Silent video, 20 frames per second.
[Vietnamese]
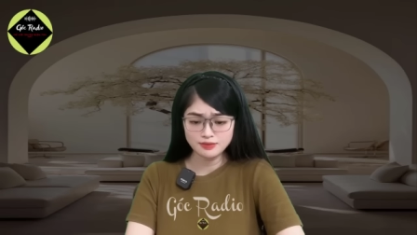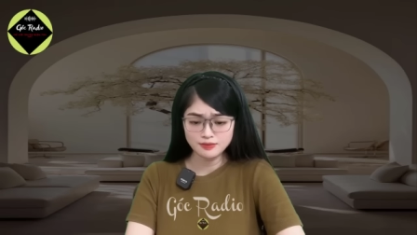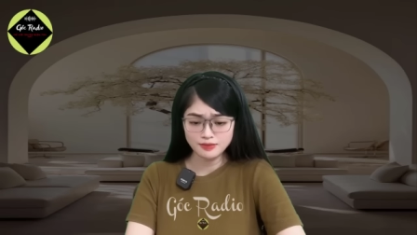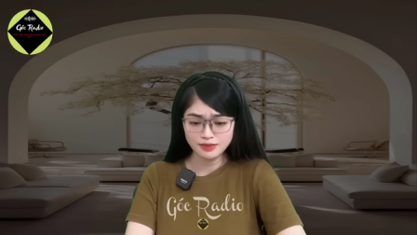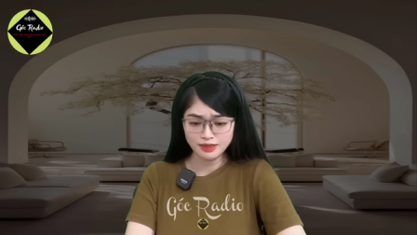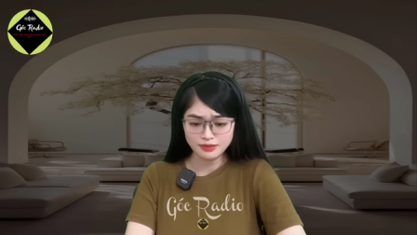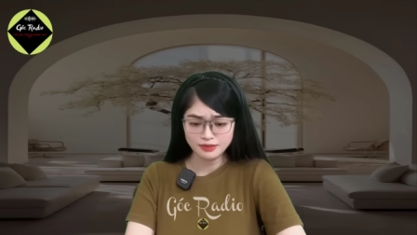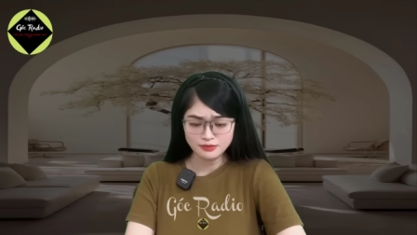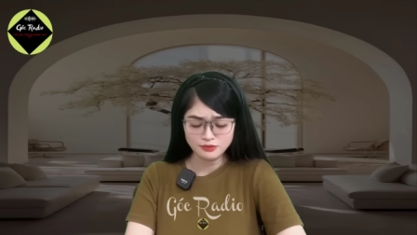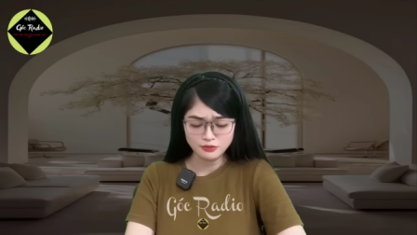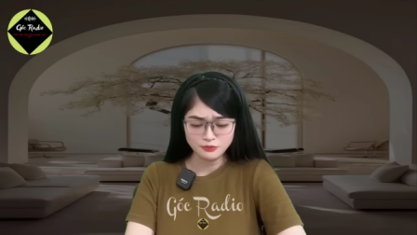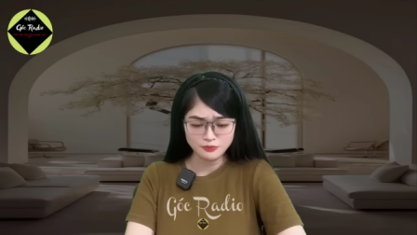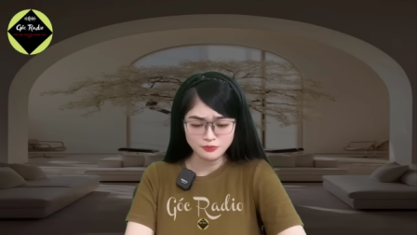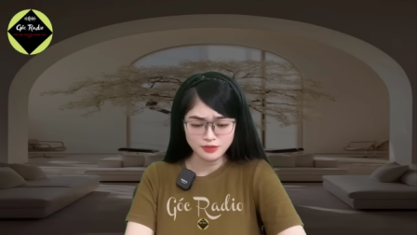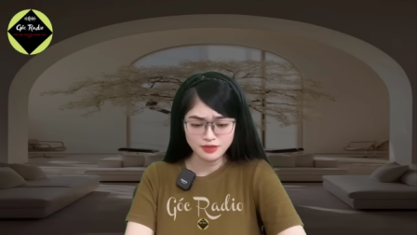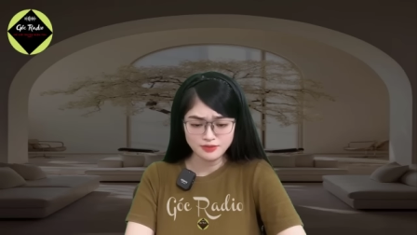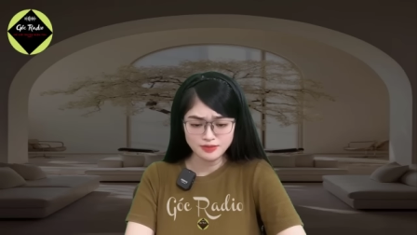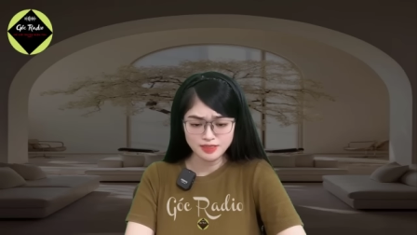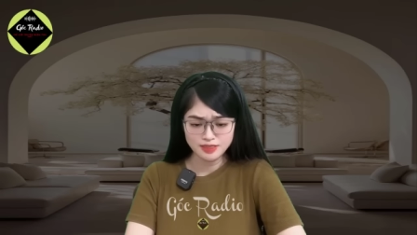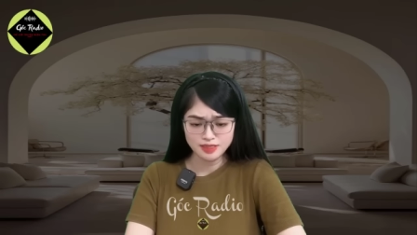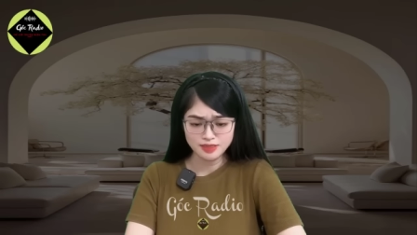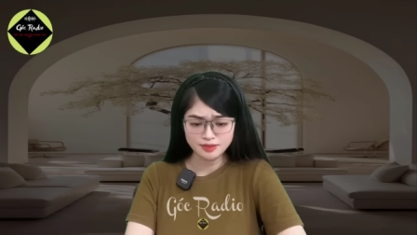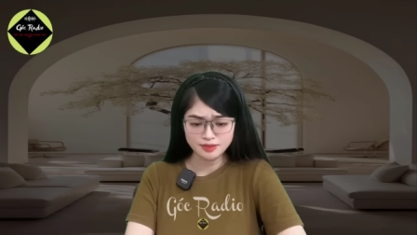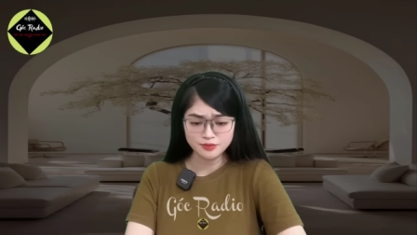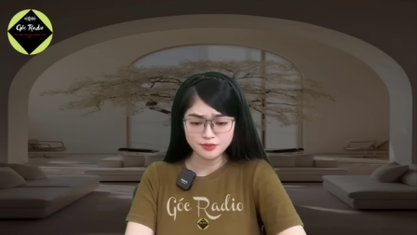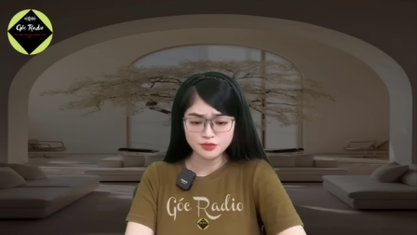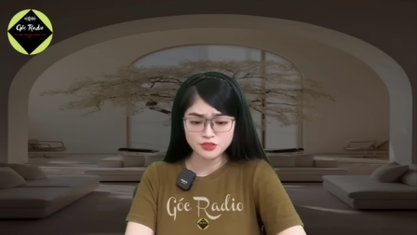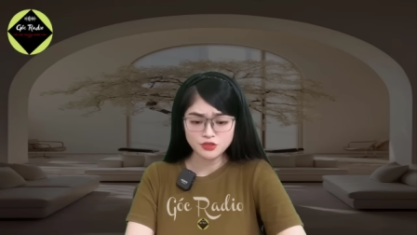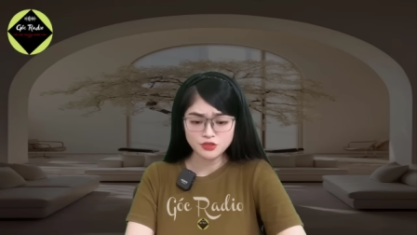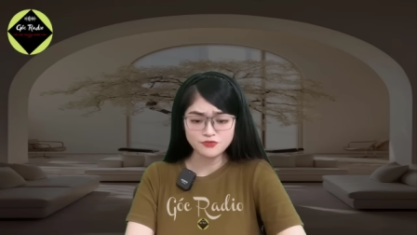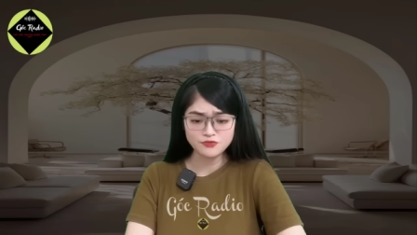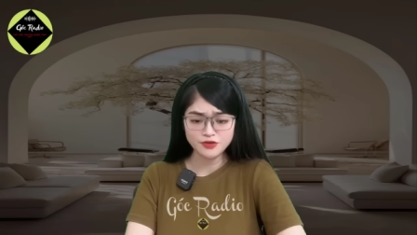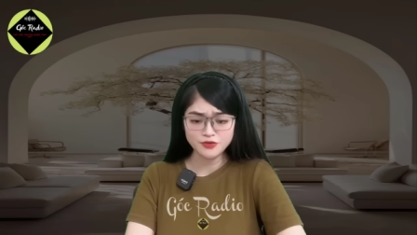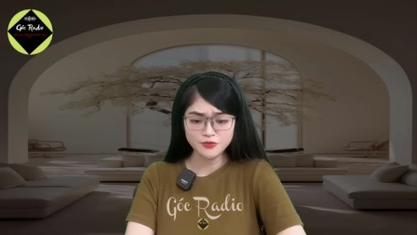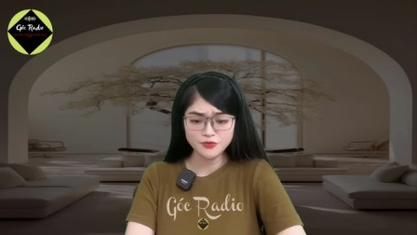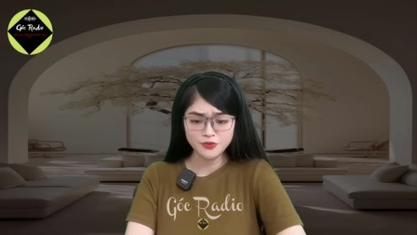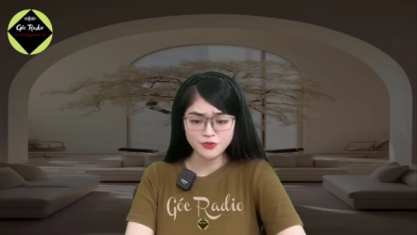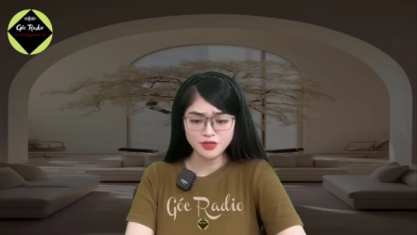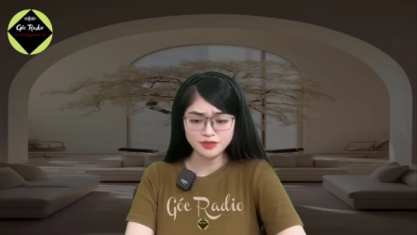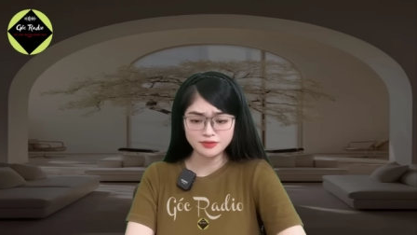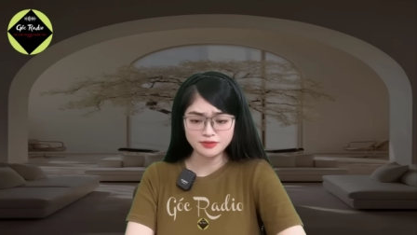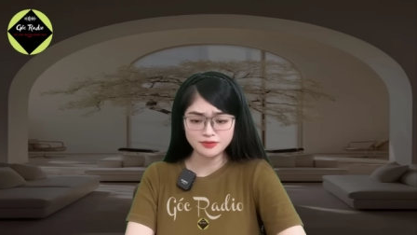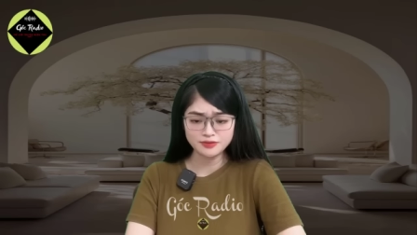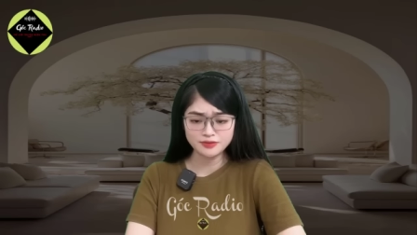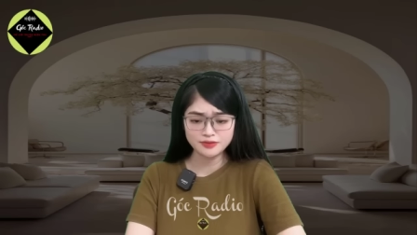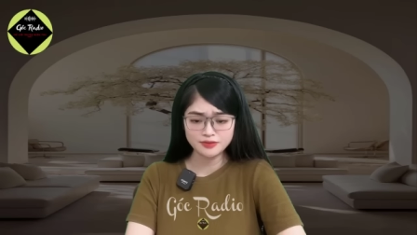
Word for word: lạnh lùng liếc nhìn Châu Văn Uyên.